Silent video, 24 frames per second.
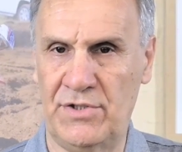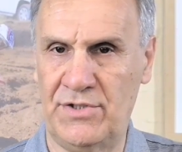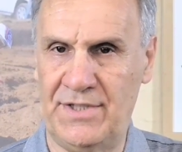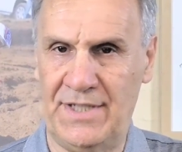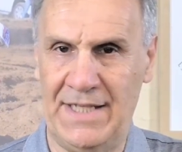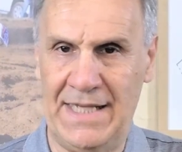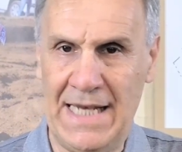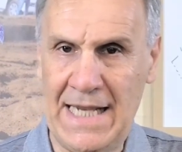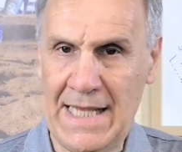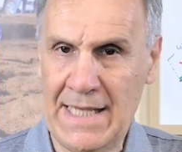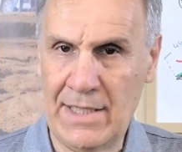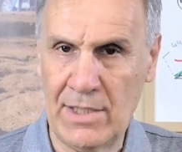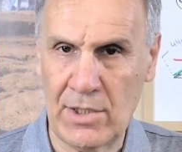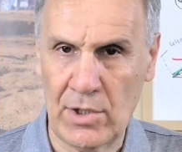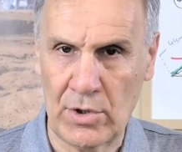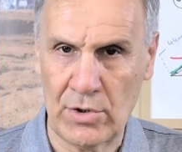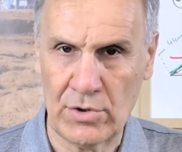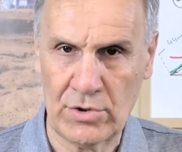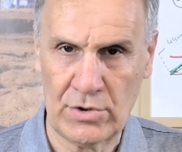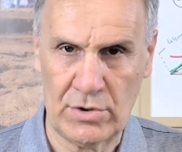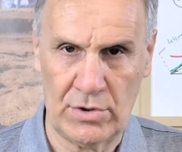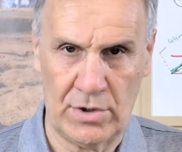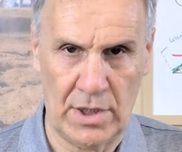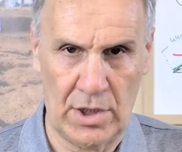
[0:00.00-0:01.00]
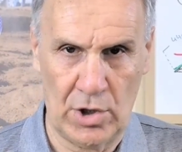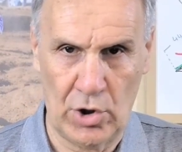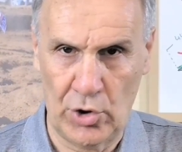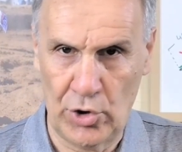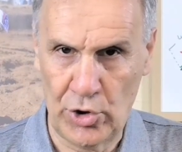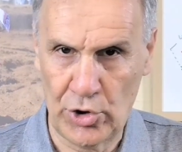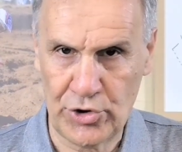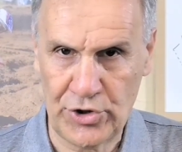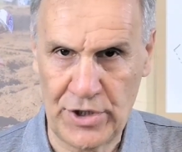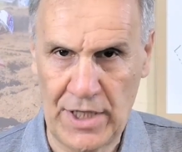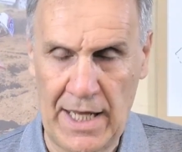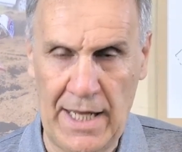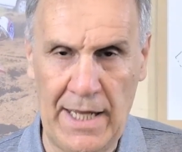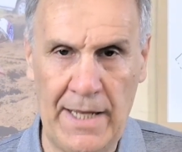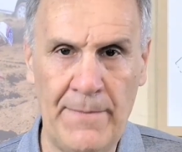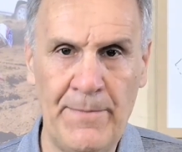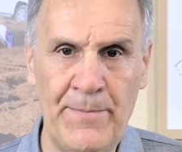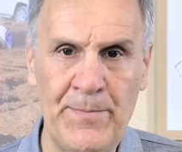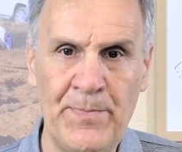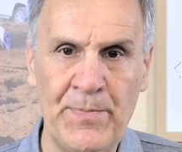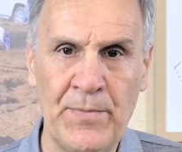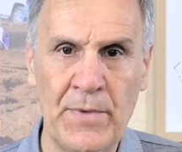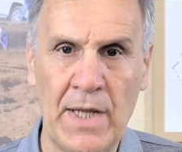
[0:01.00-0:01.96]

cilindros, de los 2T,